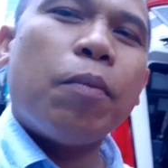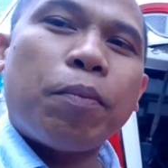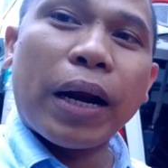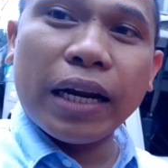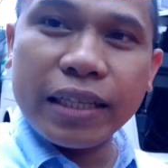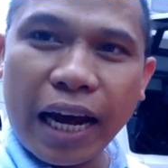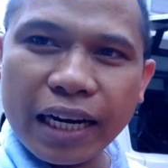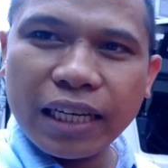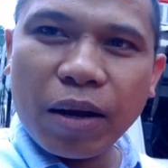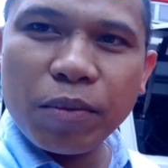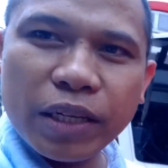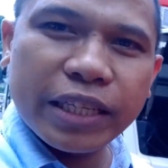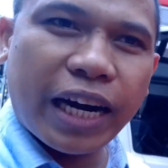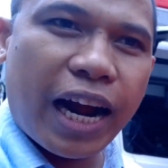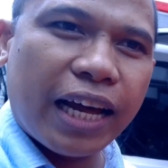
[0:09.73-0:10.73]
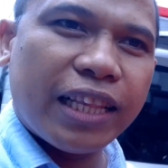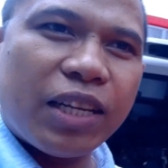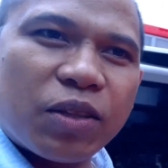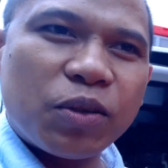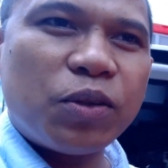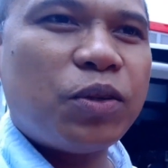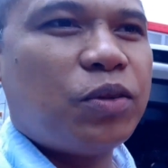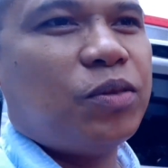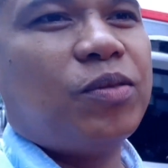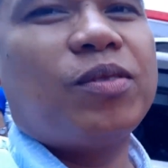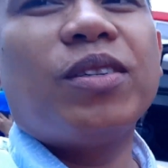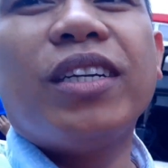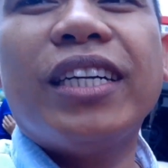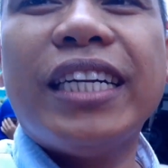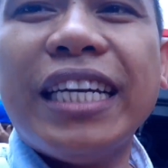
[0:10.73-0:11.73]
Pada saat jam istirahat itu
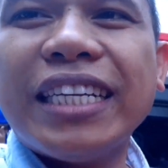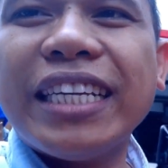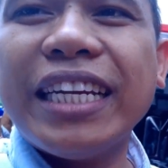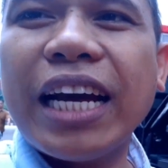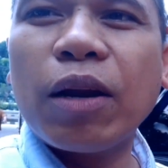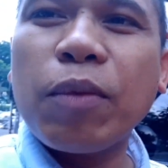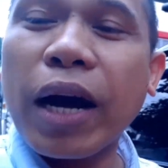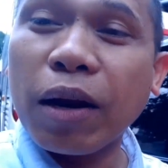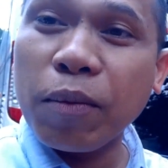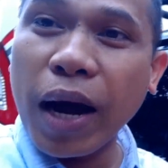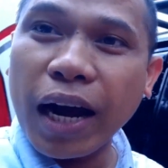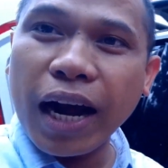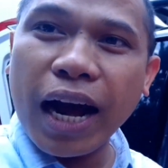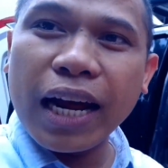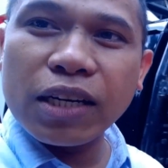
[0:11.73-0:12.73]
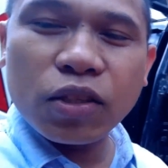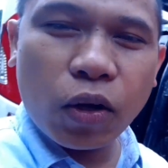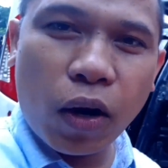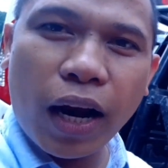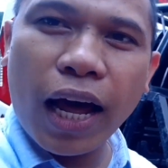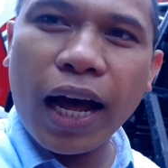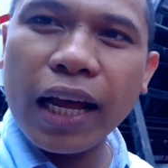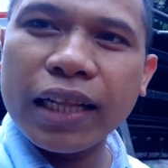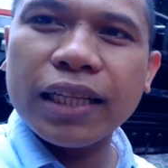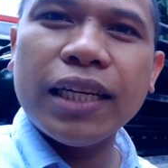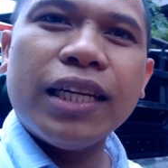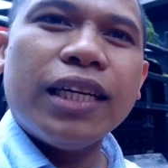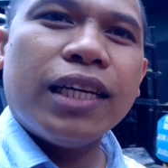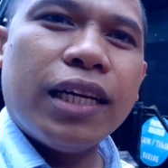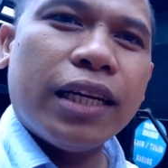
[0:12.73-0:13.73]
diisi dengan makan-makan, sholat,
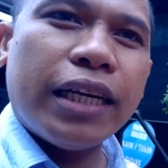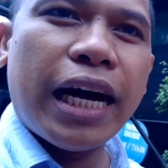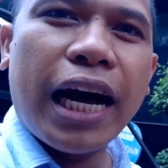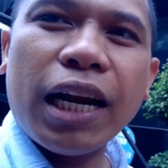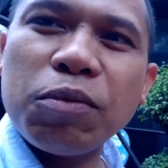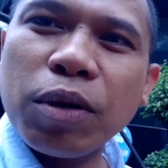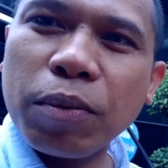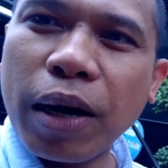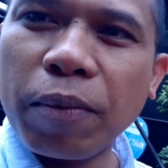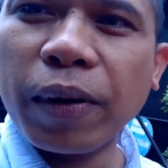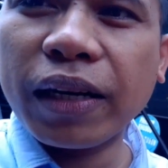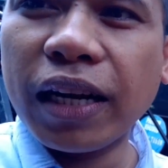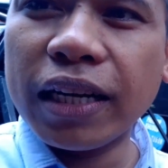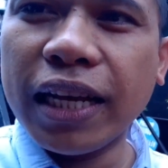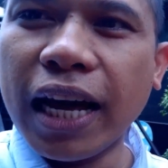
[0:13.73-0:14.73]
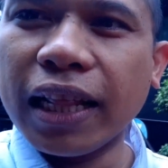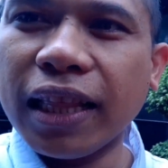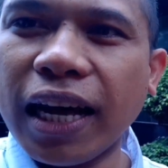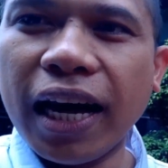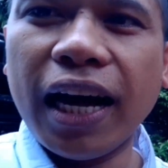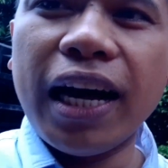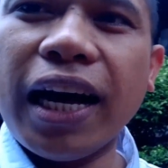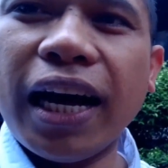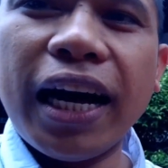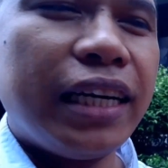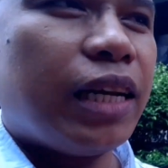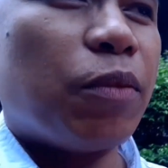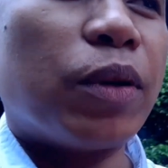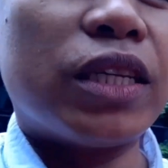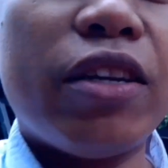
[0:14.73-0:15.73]
dan beberapa kegiatan
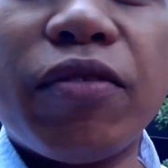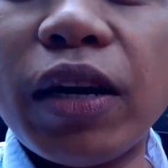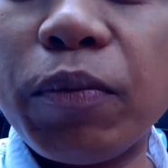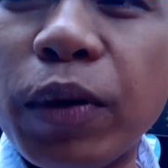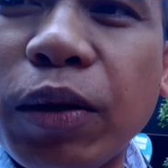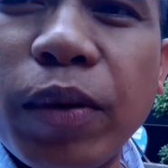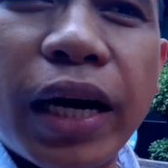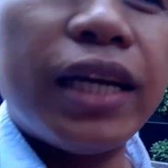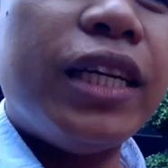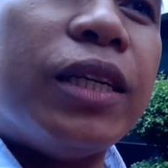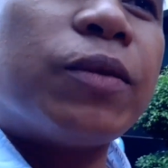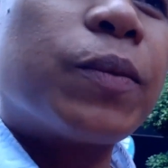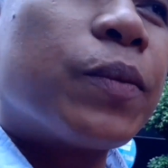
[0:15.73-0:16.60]
yang bersifat pribadi.